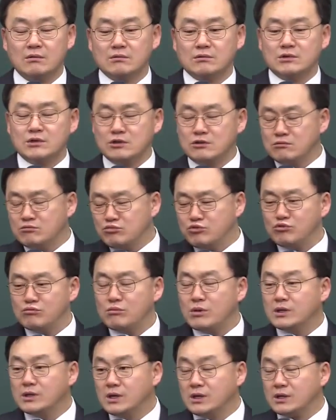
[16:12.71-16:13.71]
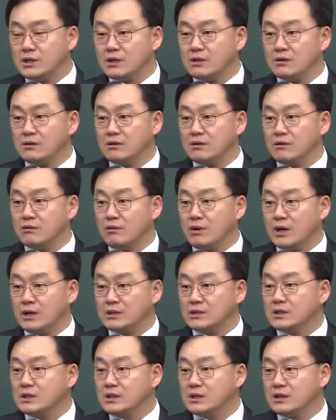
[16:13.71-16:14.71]
기름 부음 받아야 되는 거예요,
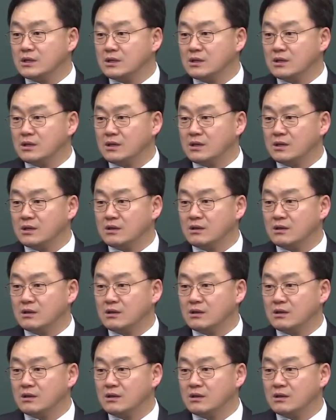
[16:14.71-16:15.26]
왕이.